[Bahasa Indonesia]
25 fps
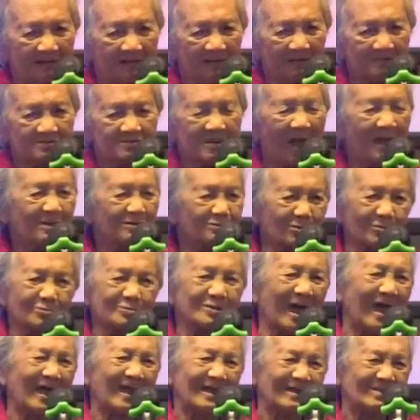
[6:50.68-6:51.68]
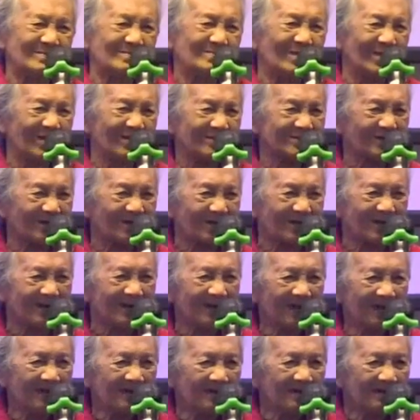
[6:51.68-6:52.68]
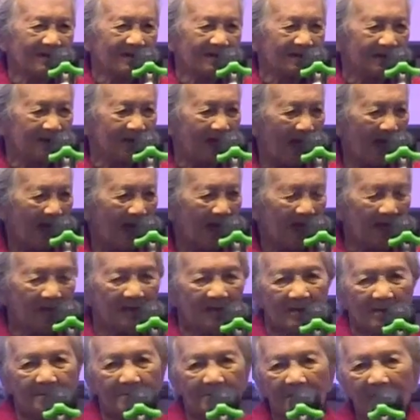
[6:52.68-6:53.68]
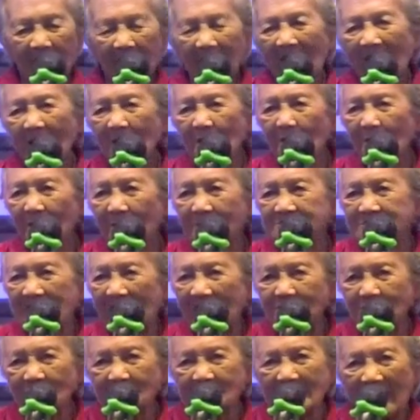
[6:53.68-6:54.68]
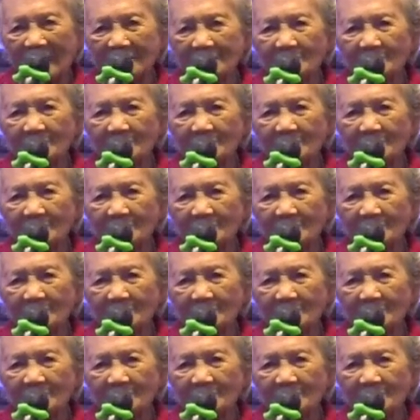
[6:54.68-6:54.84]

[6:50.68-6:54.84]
jatuh dari motor. Ya, kalau jatuh dari